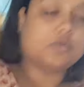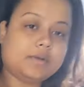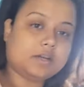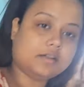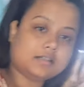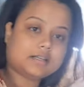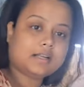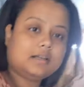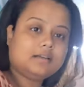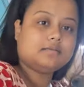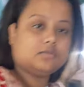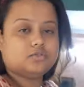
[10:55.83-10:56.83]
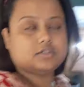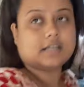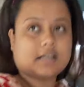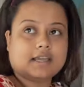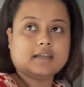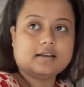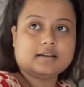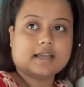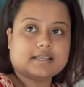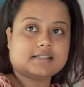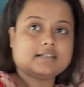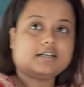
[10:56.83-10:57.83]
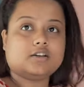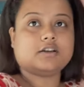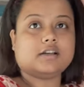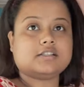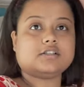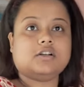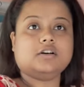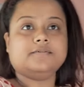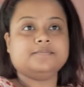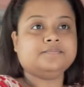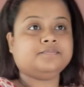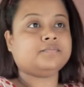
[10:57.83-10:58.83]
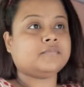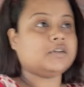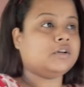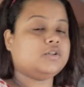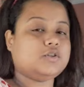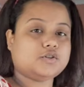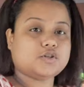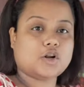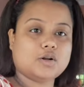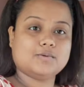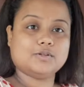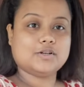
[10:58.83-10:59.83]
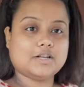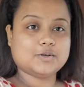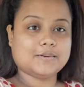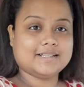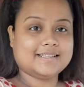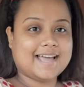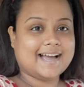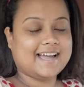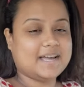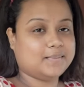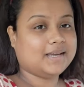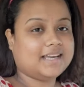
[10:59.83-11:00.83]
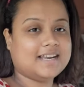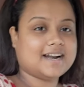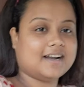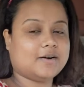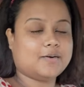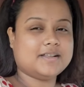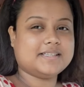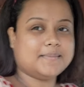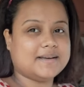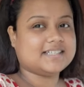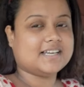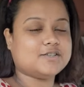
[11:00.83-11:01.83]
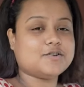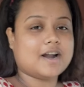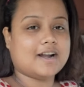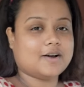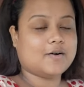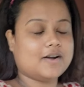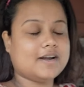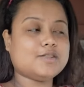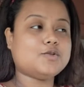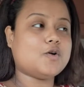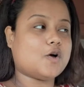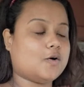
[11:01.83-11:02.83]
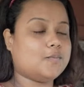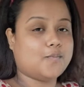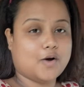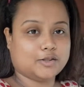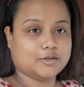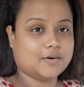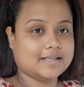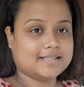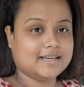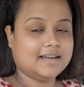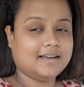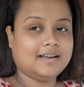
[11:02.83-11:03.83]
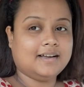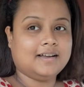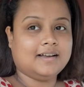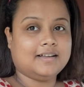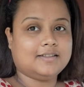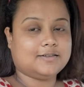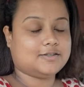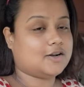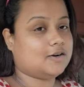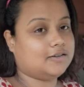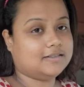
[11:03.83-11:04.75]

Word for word: বমি হয়েছে না দুধ চা খেয়ে অ্যাসিডিটি হয়ে গেছিলো তো চলো বন্ধুরা তোমাদের দেখায় আমি কি রান্না করেছি বেশি কিছু রান্না করিনি দু রকম পদ করেছি তো চলো